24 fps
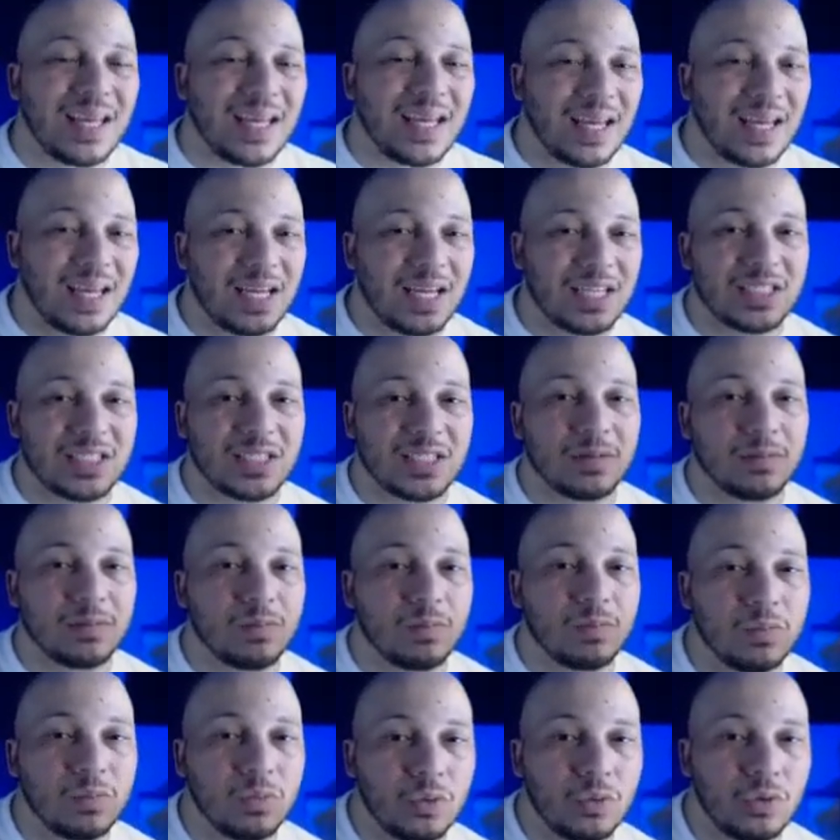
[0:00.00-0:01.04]
es
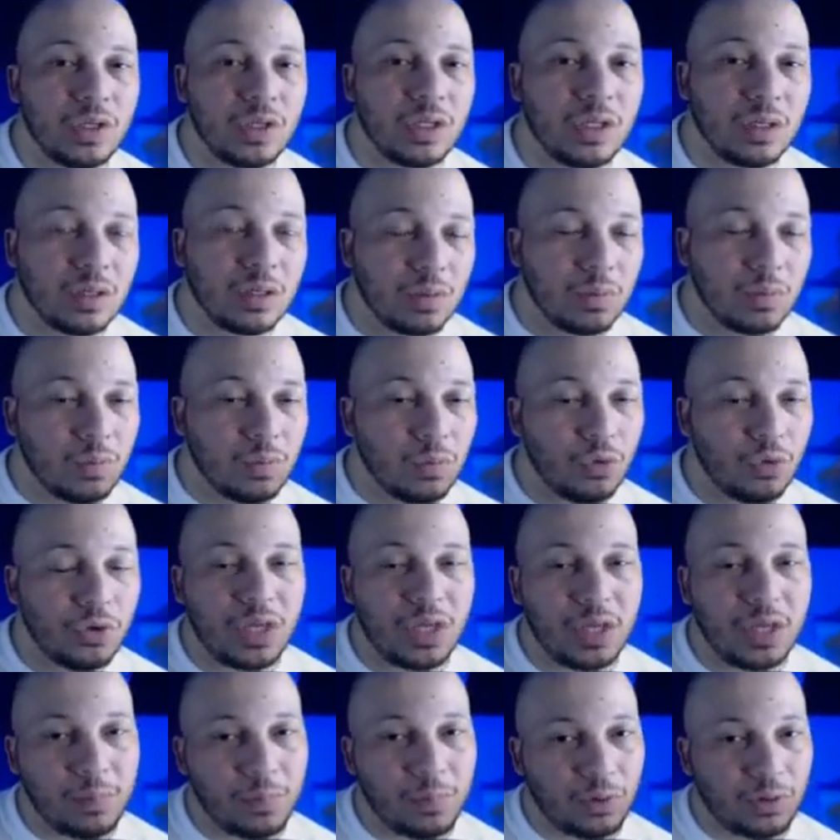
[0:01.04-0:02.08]
muy, muy
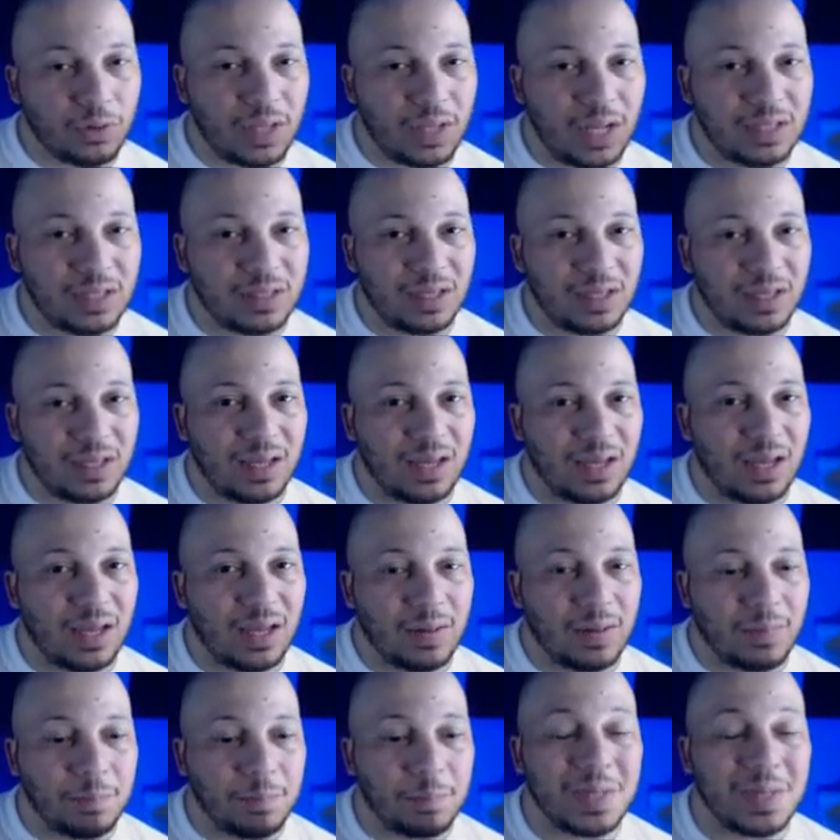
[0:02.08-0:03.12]
importante que
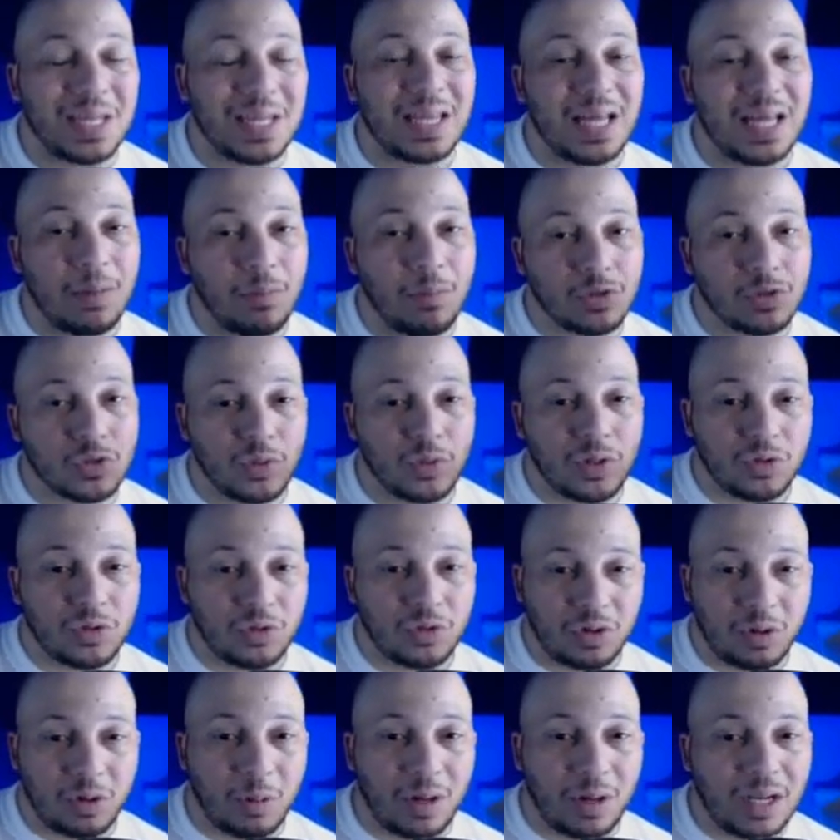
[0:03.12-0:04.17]
midamos nuestro
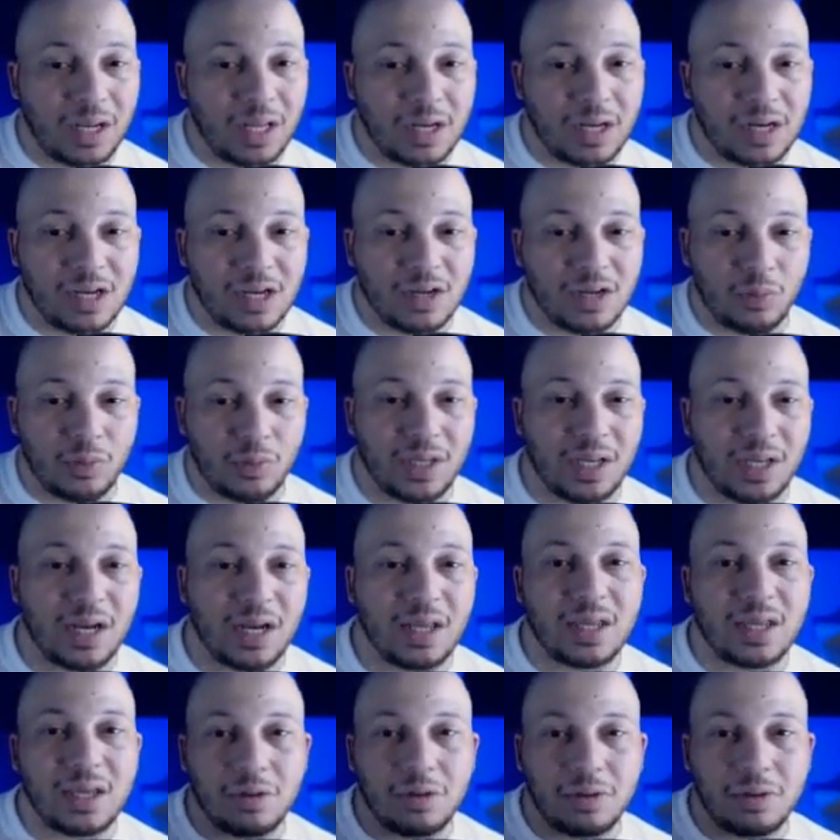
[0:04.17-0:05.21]
nivel de riesgo. ¿Y qué
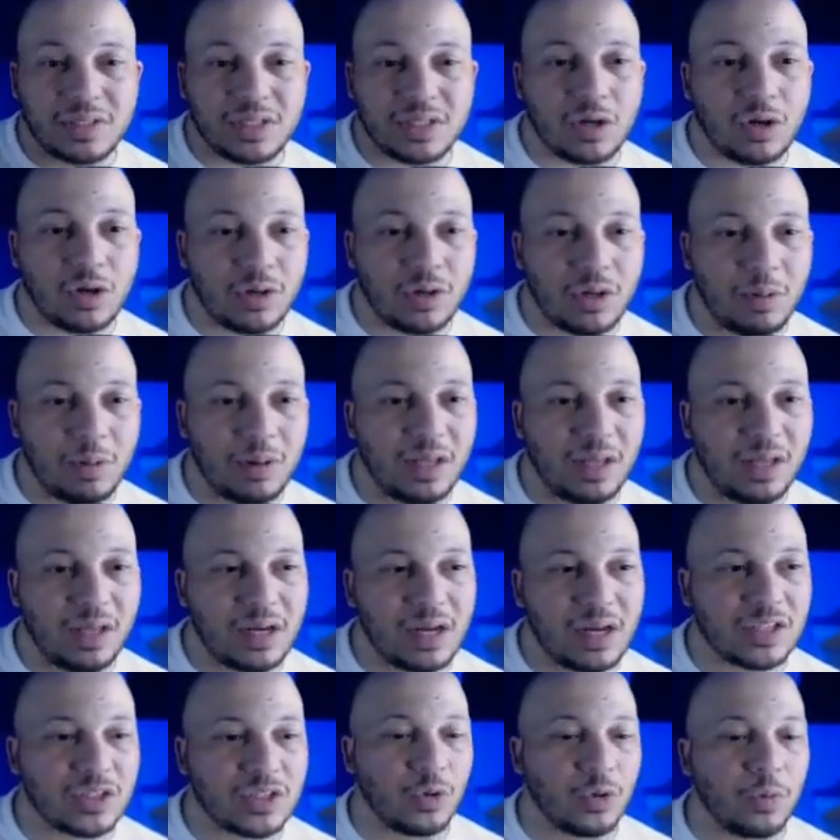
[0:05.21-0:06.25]
le quiero decir con nivel de
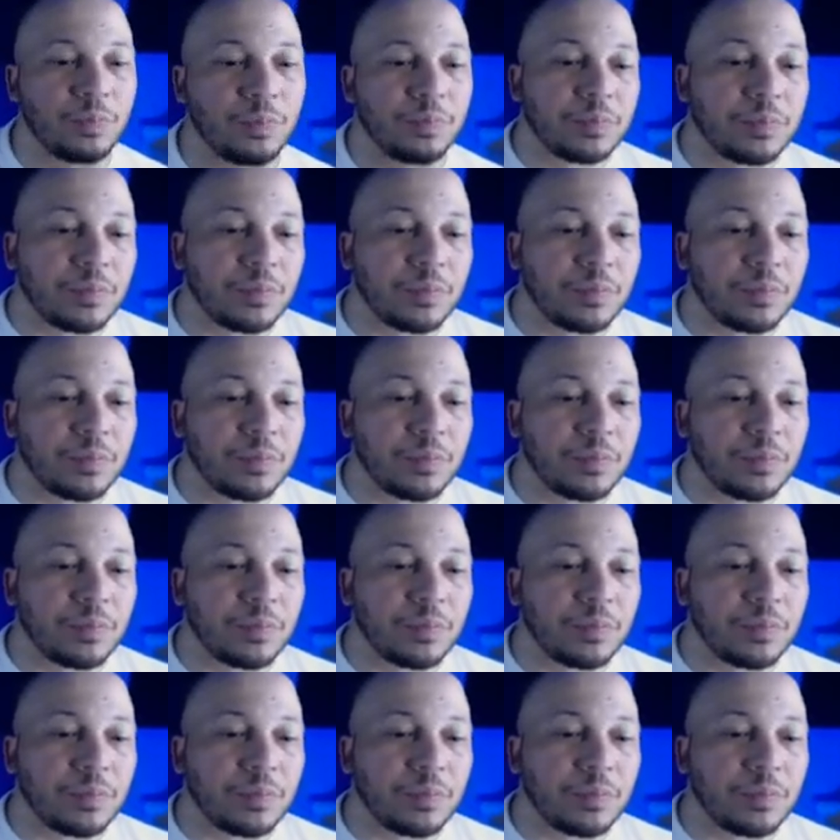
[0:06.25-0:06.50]
riesgo?